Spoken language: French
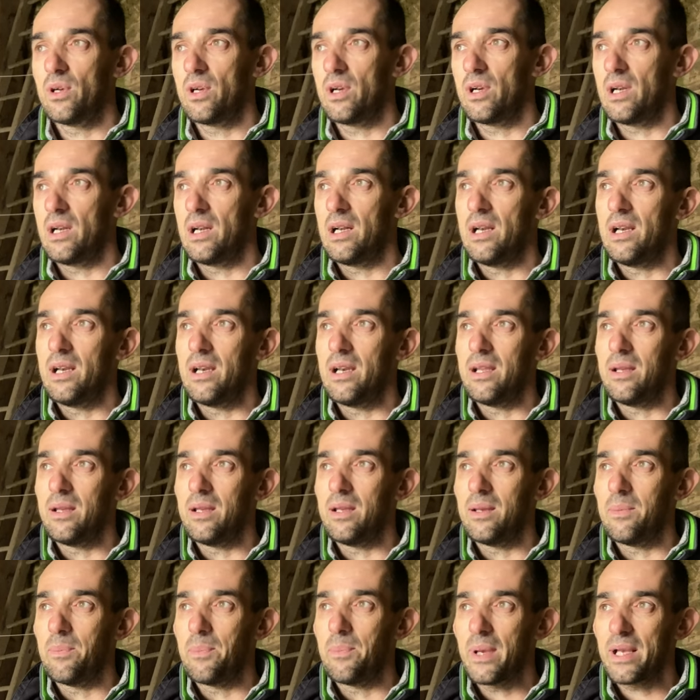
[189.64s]

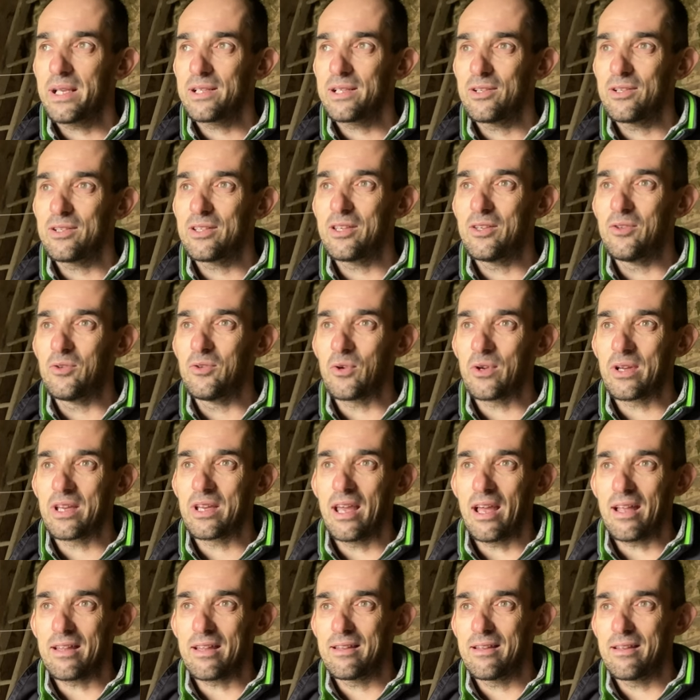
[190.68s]
Les personnes qui
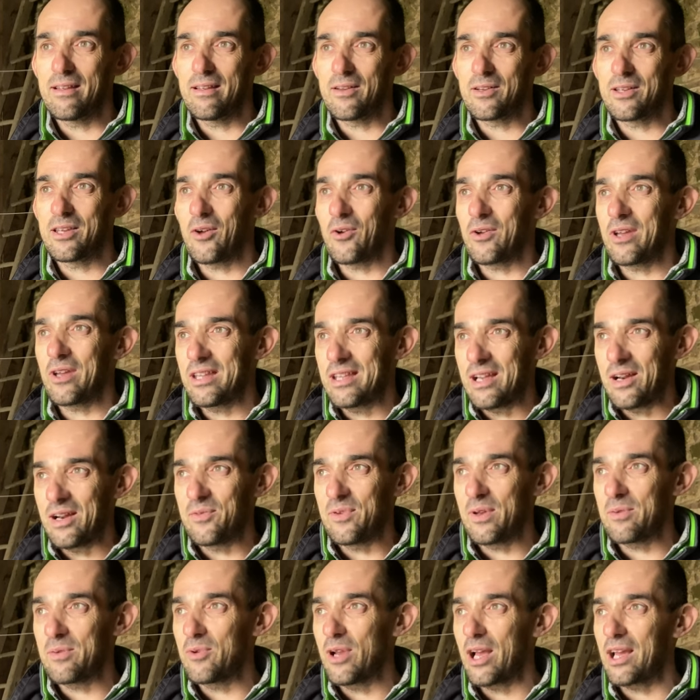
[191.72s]
regardaient la
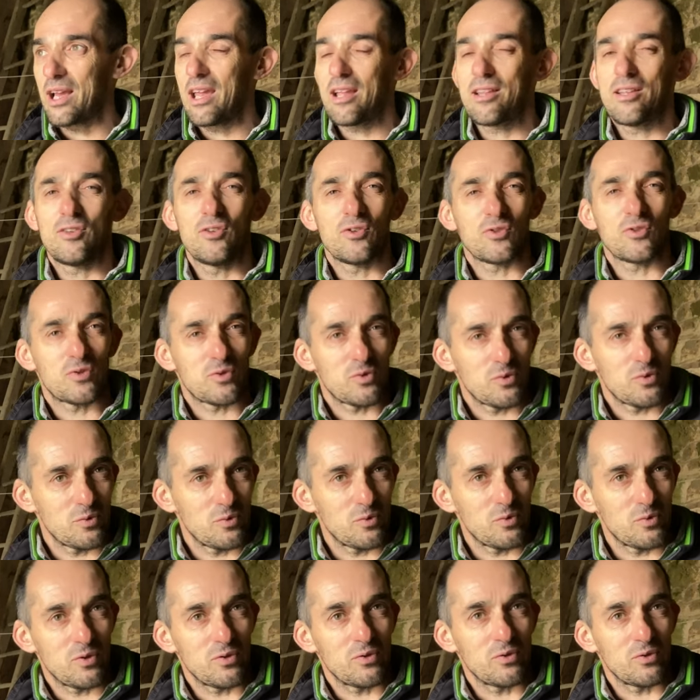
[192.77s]
ferme la regardaient dans
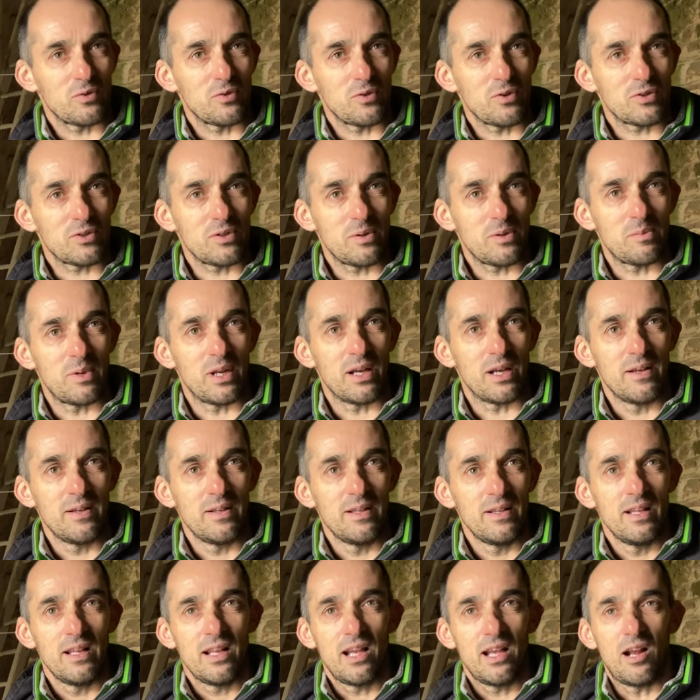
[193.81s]
son ensemble.
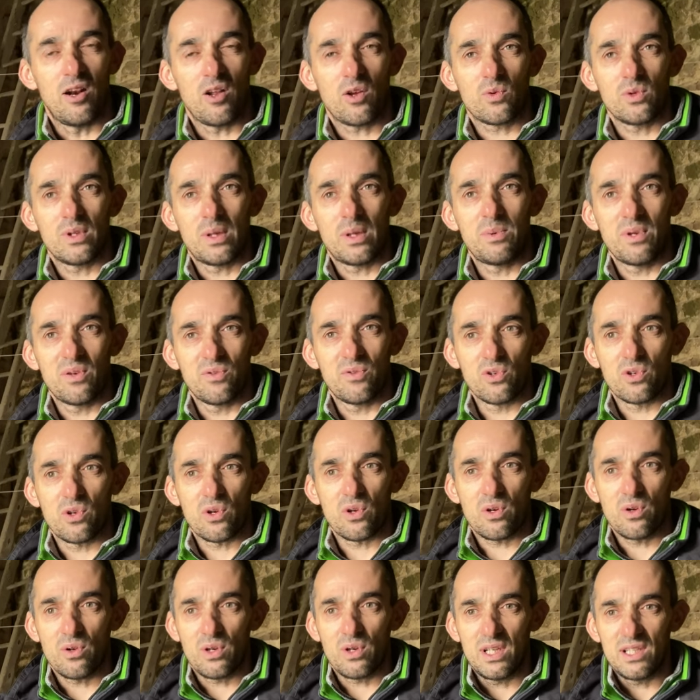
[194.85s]
Alors qu'on a bien vu que
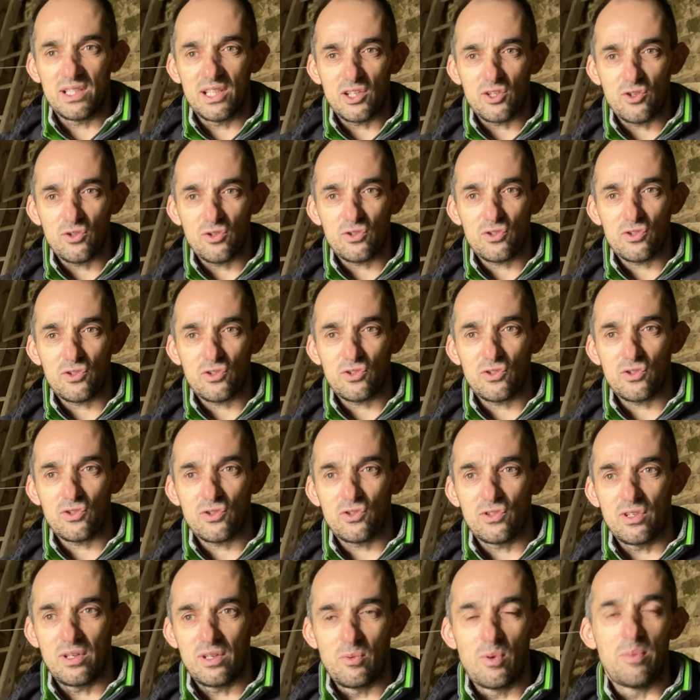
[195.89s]
quand les
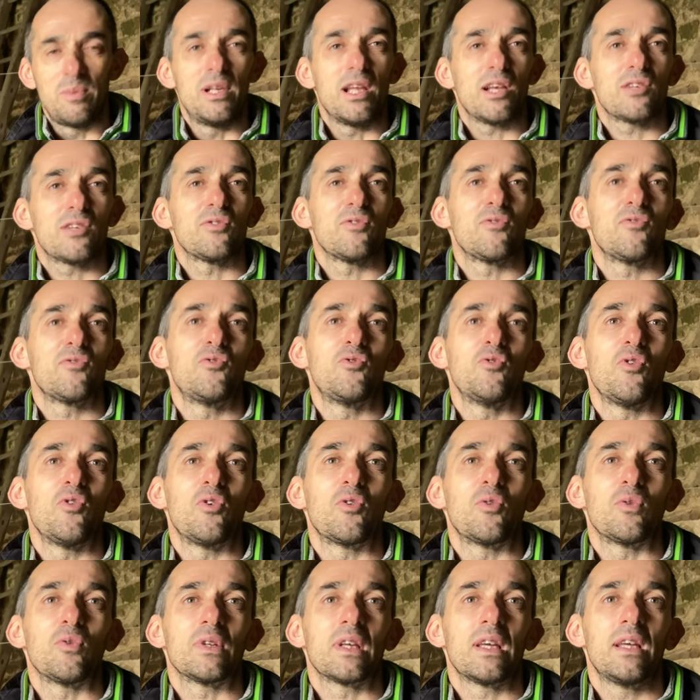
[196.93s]
agences immobilières sont venues nous
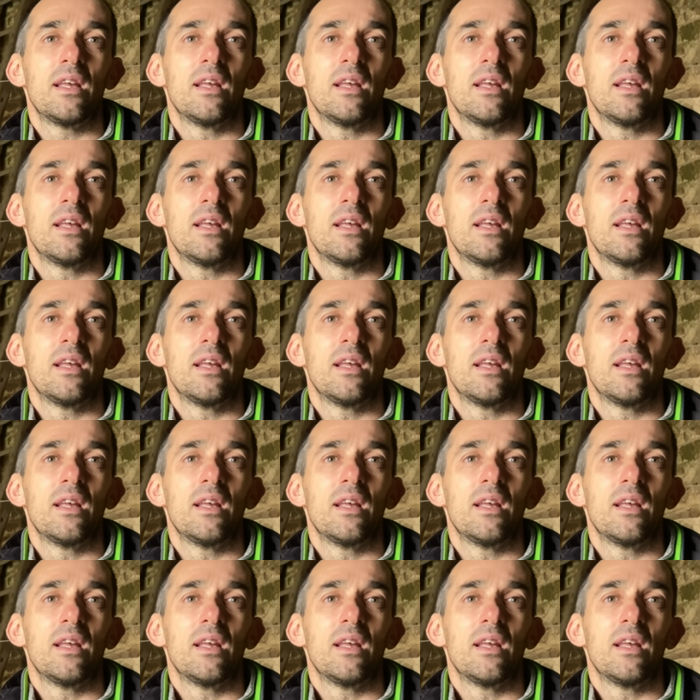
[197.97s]
rencontrer,